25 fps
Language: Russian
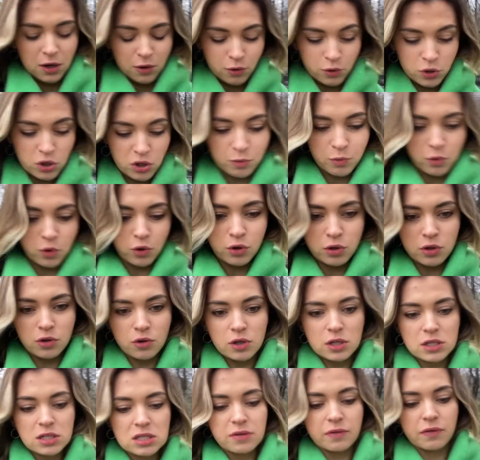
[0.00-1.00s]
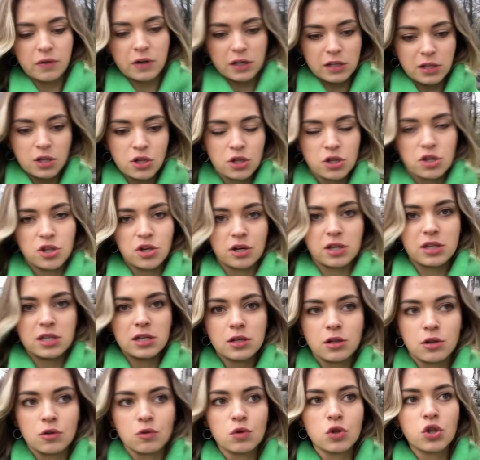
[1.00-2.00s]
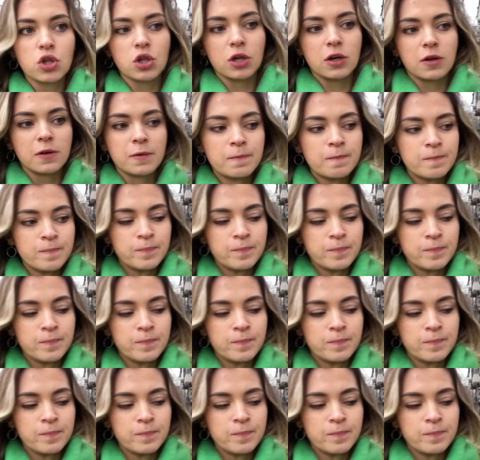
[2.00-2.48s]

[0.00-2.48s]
Очень много нюансов, и, конечно, чертить лучше